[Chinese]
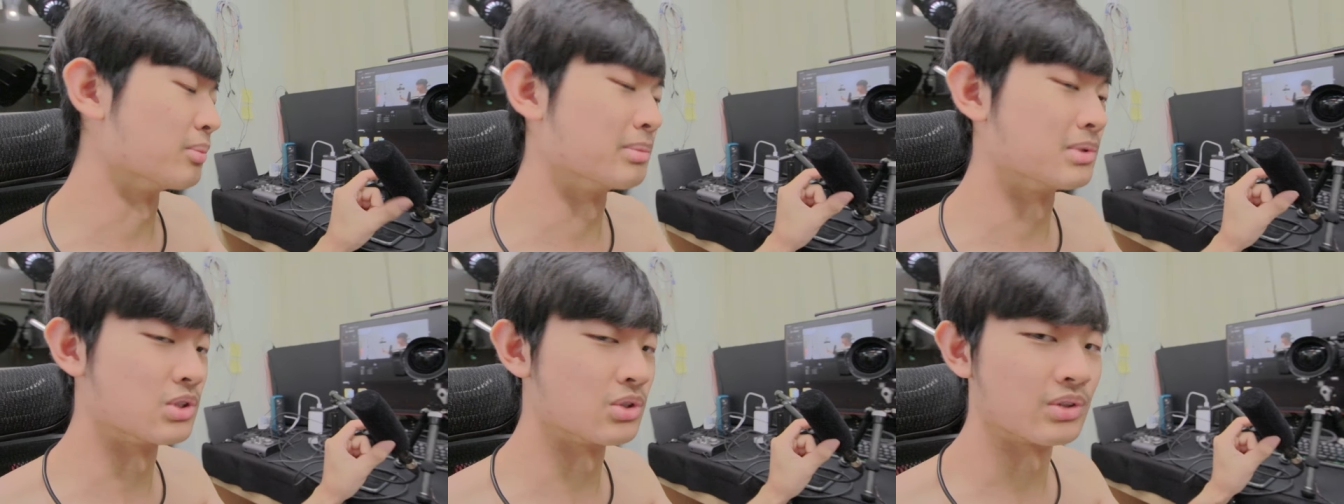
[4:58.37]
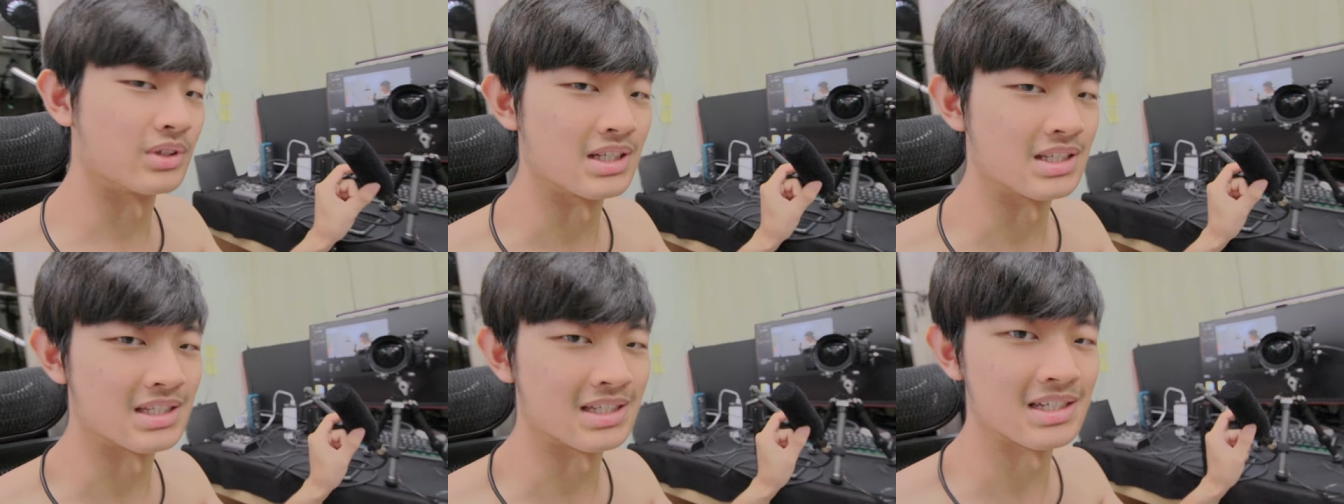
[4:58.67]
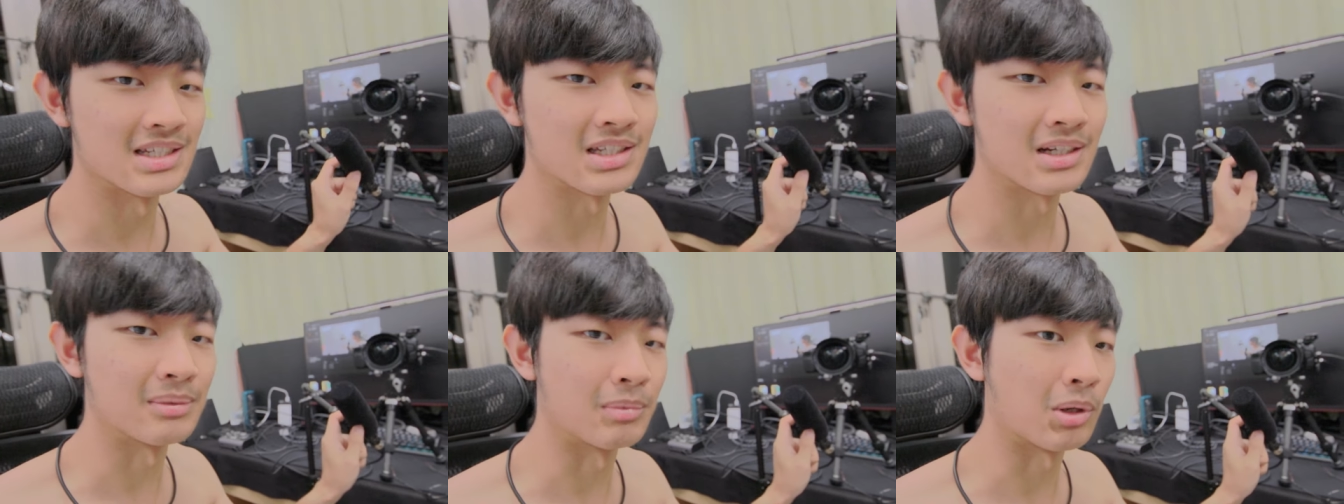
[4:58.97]
我们就可以
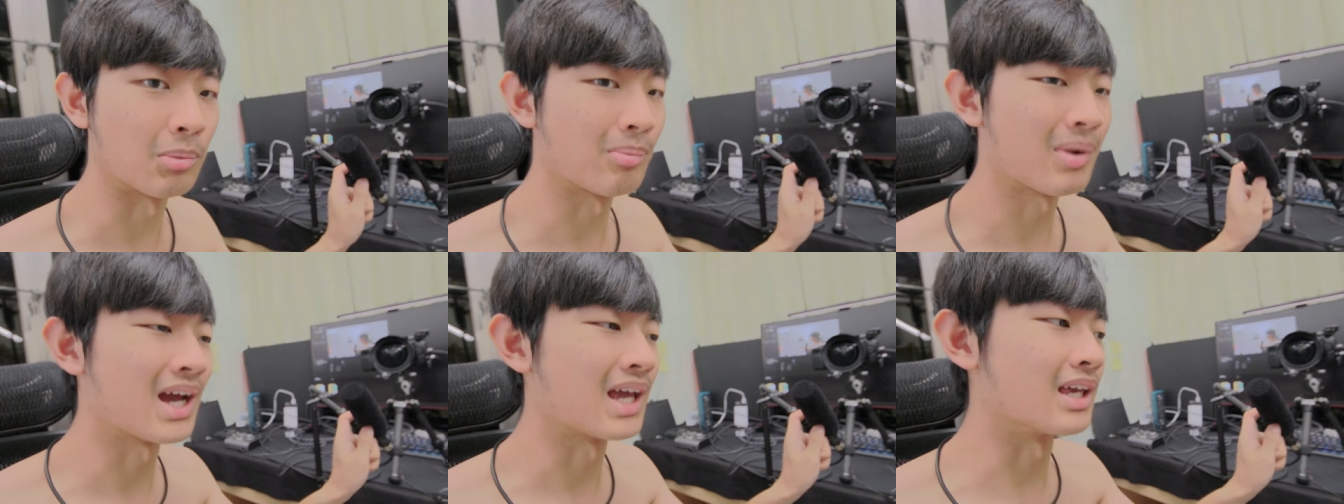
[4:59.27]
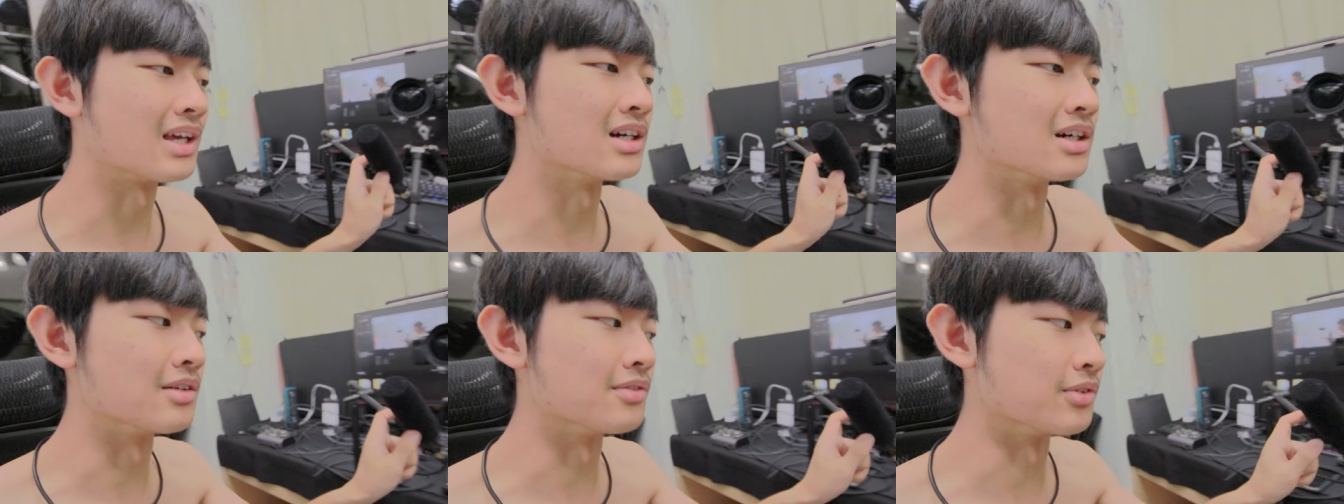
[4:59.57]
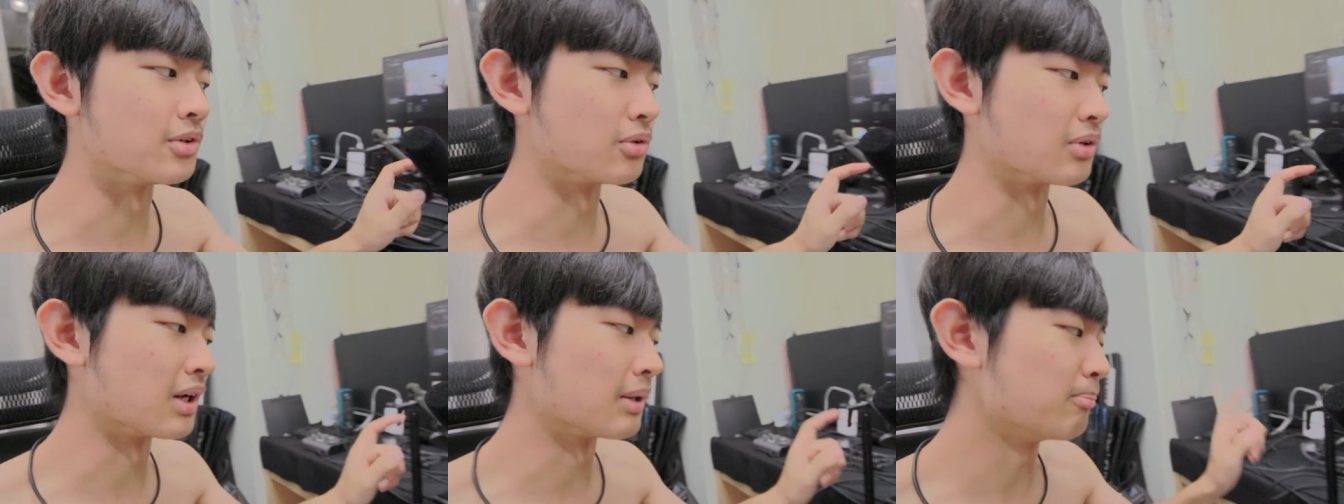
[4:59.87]
接上我们的麦克风。